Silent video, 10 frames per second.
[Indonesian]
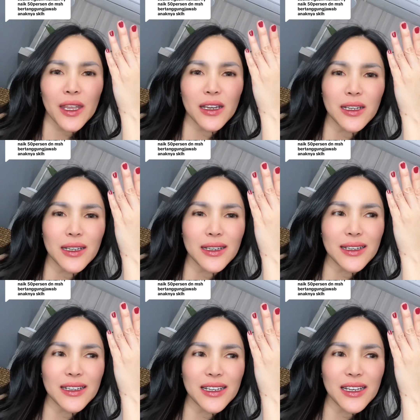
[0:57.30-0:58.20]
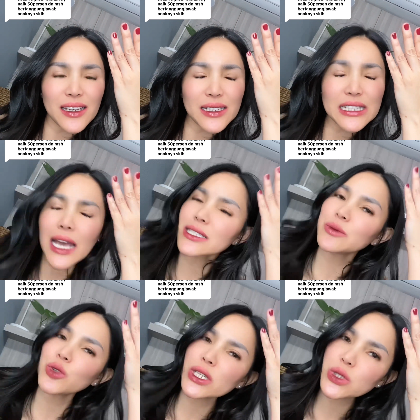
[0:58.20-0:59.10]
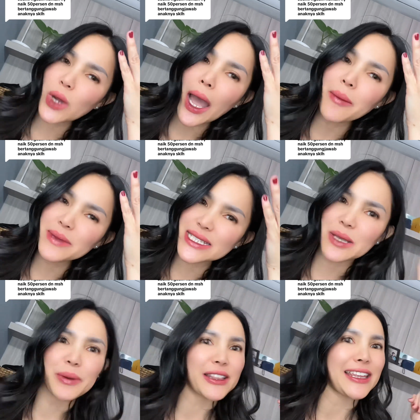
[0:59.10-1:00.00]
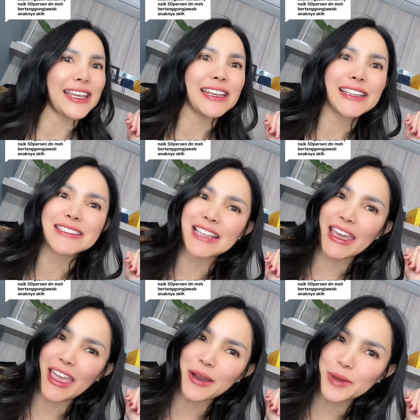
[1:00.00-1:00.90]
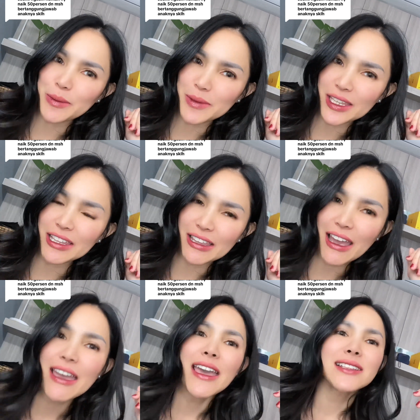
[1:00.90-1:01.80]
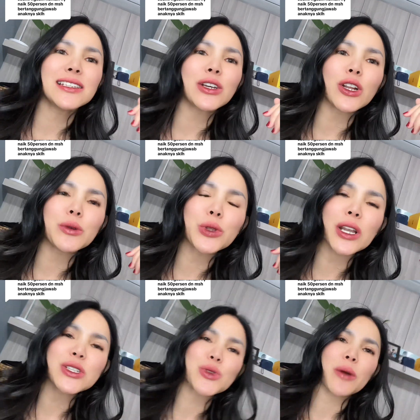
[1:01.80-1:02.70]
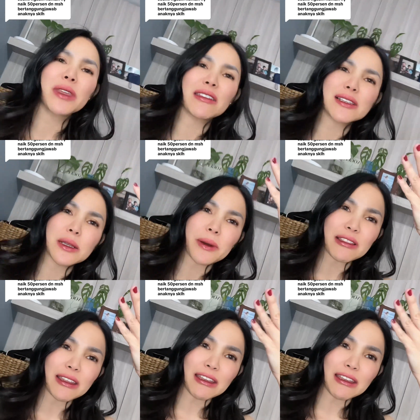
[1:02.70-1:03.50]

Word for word: Eh, nggak uh, semua suami seperti ini sayang Mimi ya jadi kalau kebetulan suami kita seperti